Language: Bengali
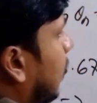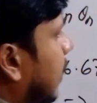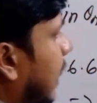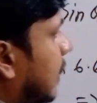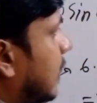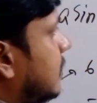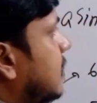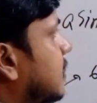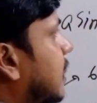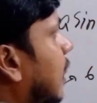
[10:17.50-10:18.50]
আমাদের একটা
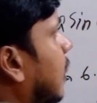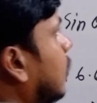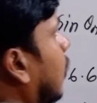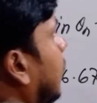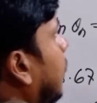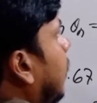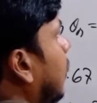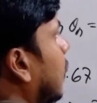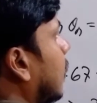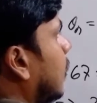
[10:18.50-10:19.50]
জিনিস খেয়াল রাখতে হবে
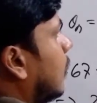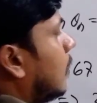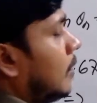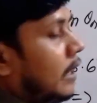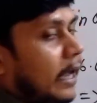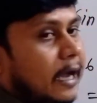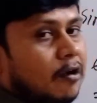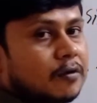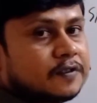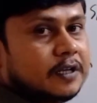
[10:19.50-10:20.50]

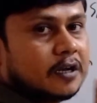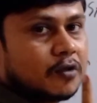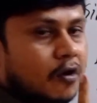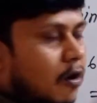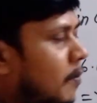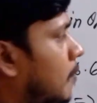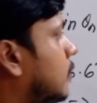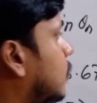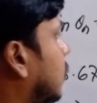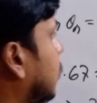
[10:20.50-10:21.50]
একক সিরের ধরন
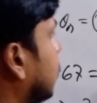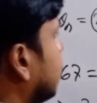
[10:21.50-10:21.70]
অপবর্তন